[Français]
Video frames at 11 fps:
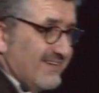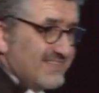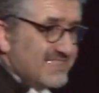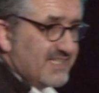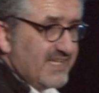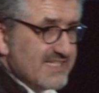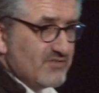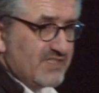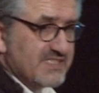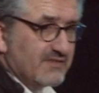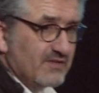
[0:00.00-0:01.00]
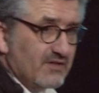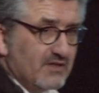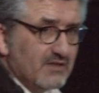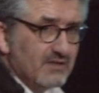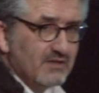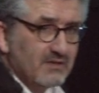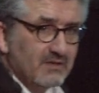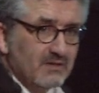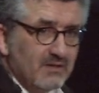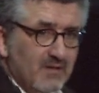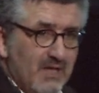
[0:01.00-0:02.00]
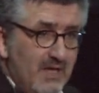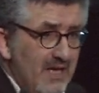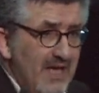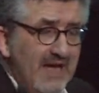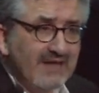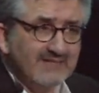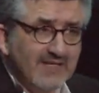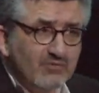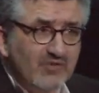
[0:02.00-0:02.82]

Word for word: C'est qui les utilisateurs Interne,